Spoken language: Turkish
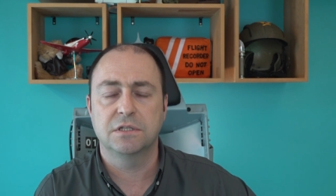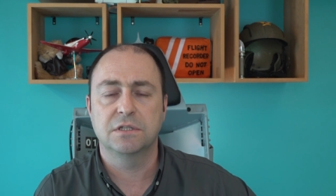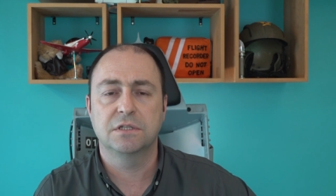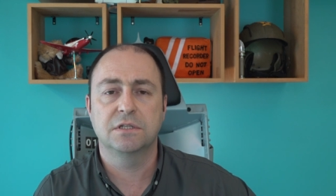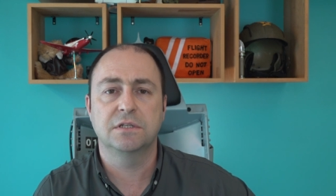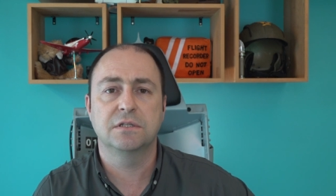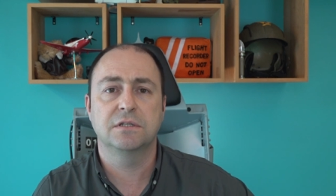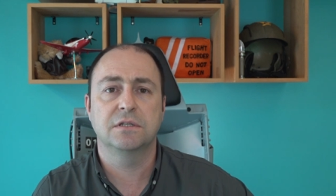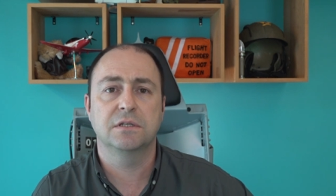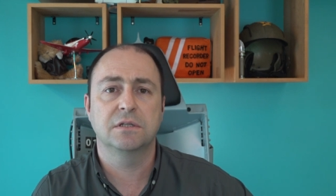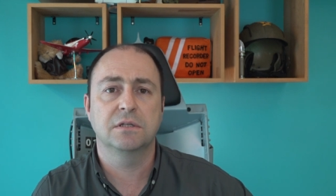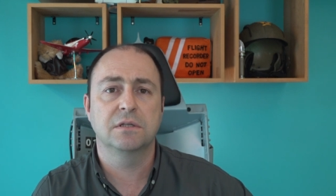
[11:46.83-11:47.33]

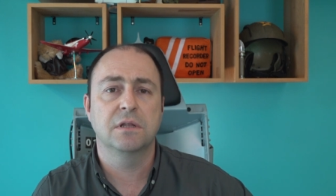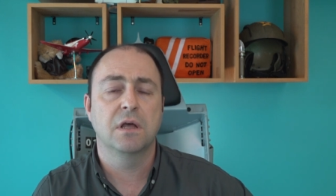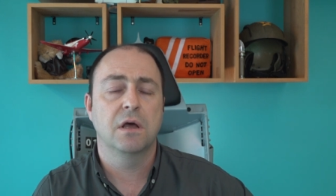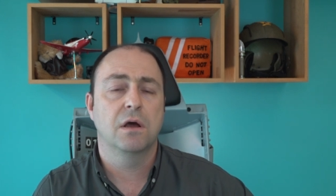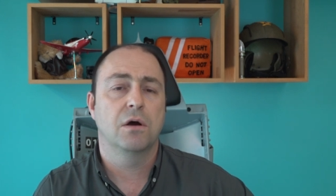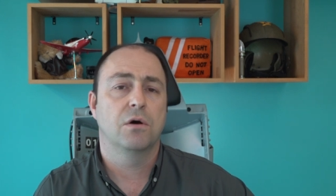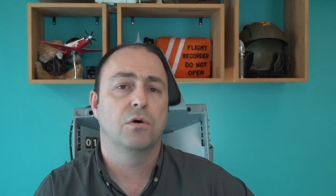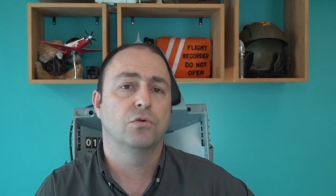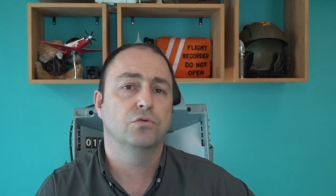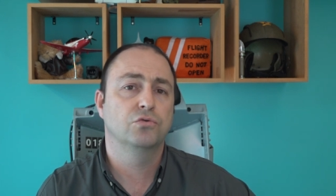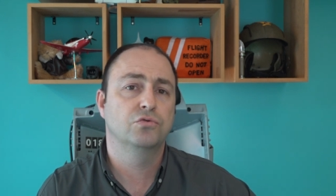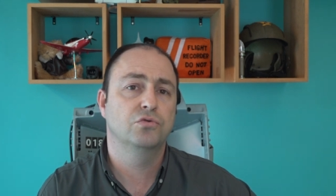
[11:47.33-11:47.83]
Sizin
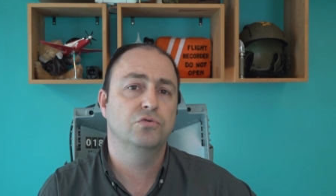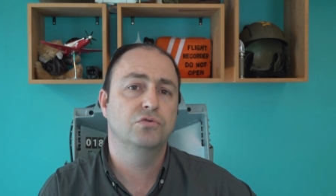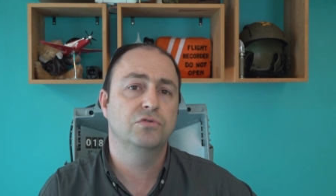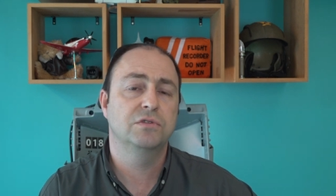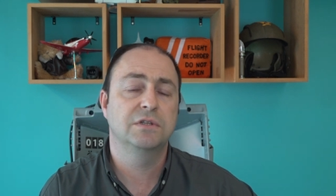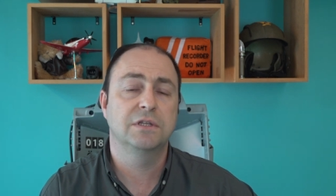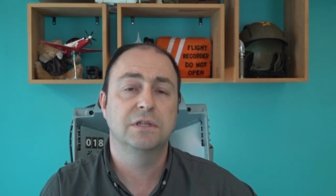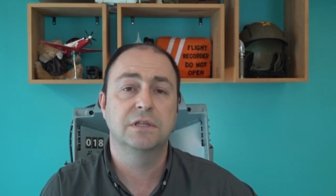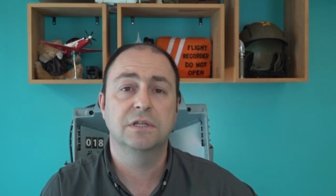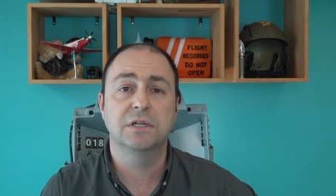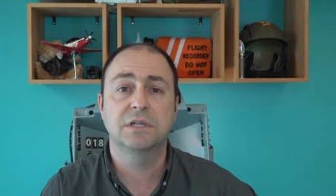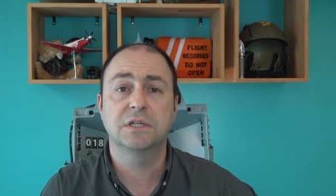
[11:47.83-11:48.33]
30
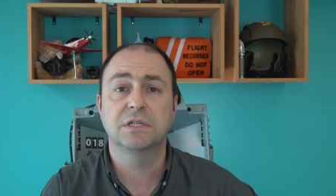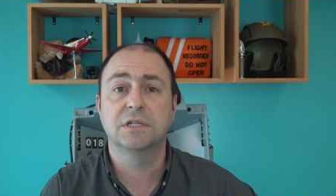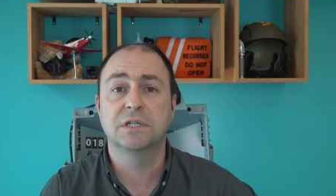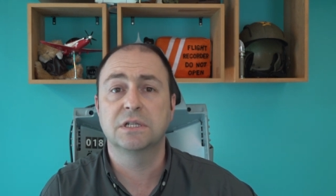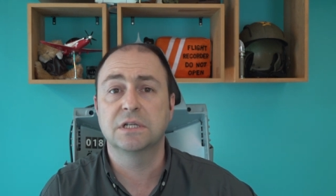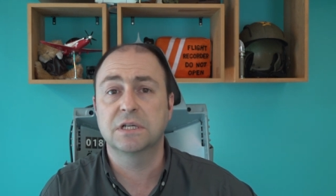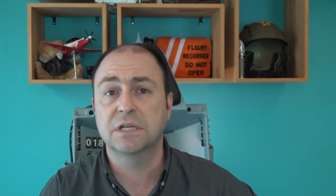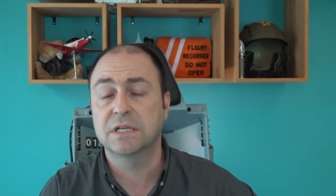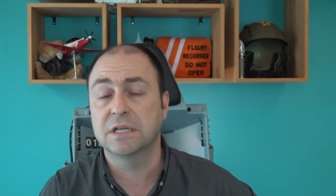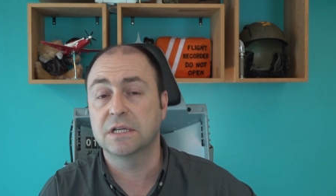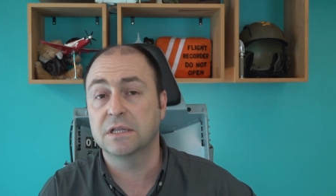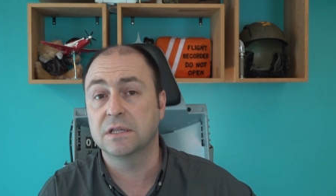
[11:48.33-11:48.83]
yıllık,
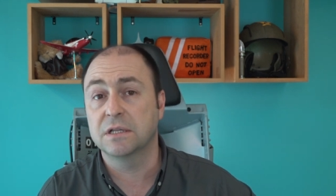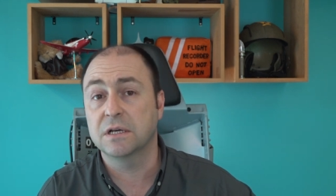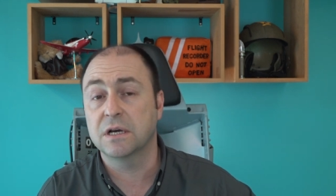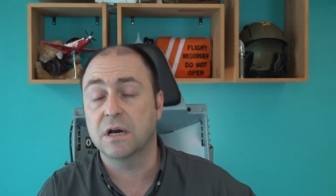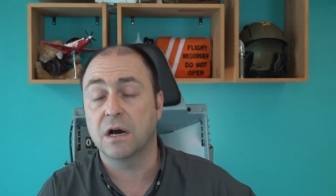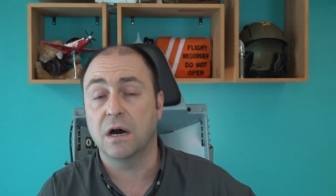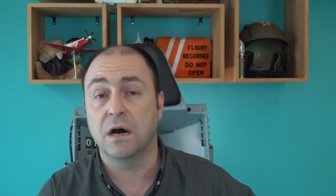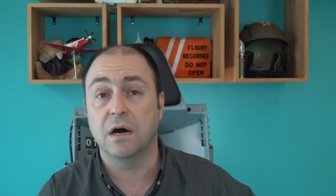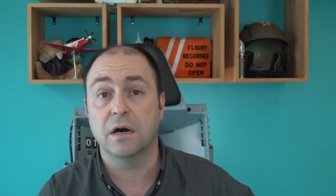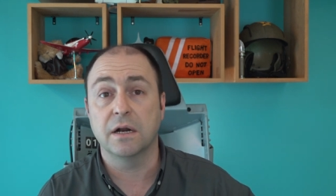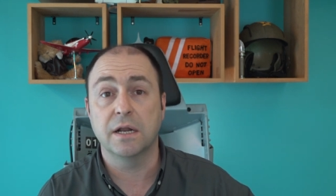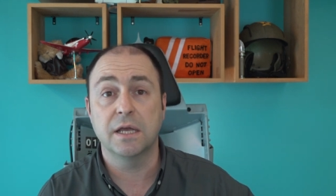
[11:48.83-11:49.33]
40 yıllık
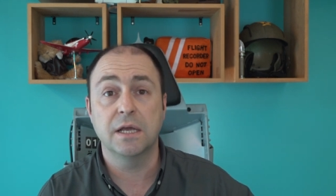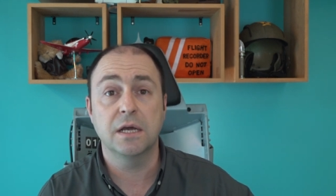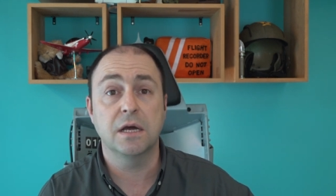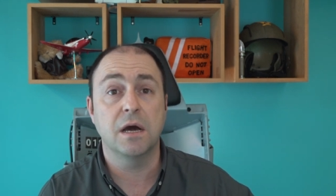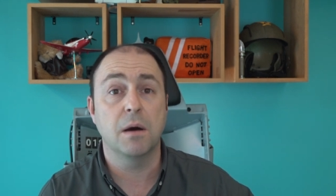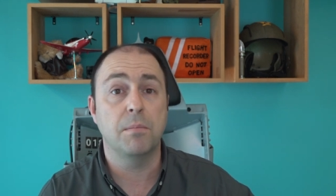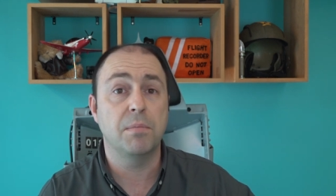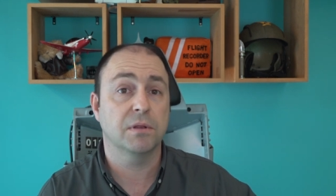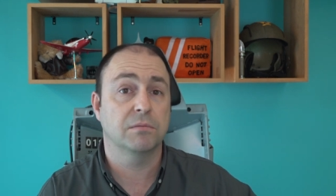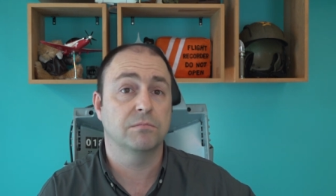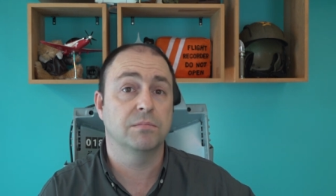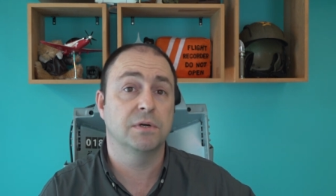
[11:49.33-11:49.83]
arayı
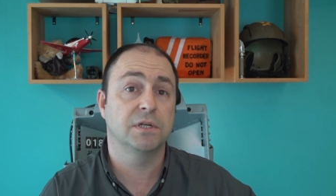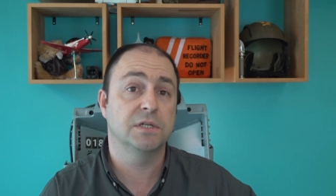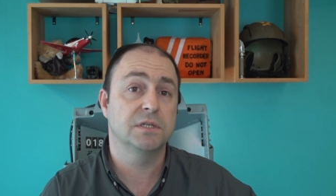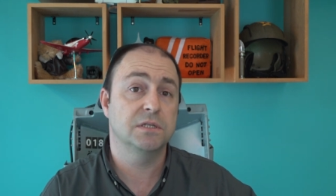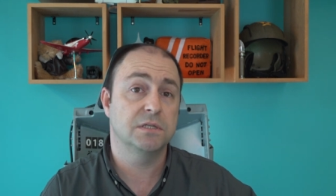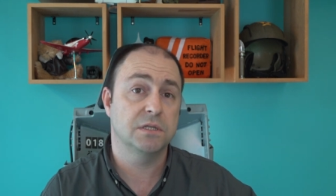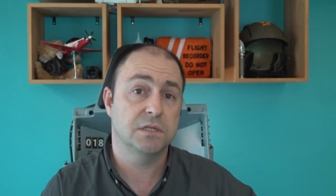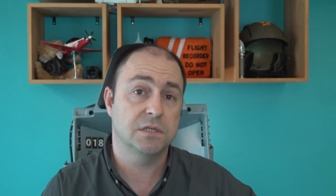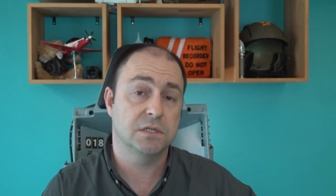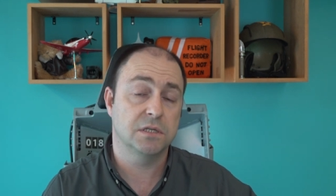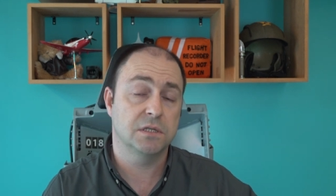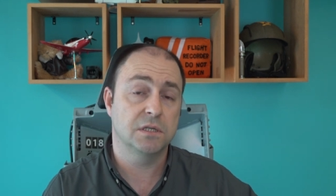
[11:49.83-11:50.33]

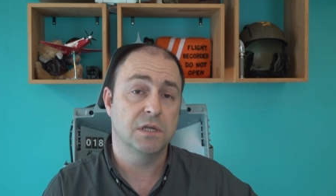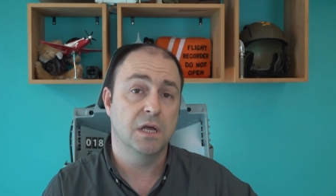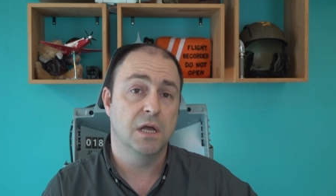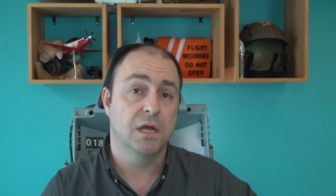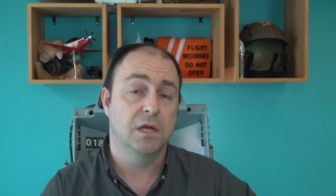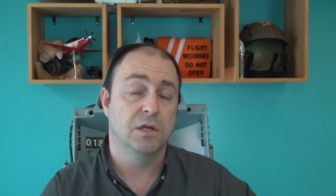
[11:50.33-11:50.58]
kapatmanız için